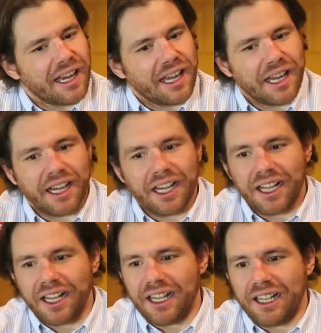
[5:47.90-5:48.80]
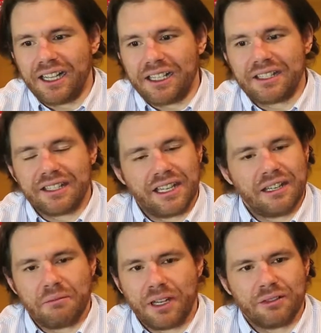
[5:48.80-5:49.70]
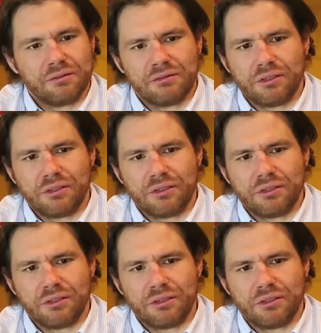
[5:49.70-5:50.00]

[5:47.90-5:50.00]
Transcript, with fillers: Uh, sì, ma non,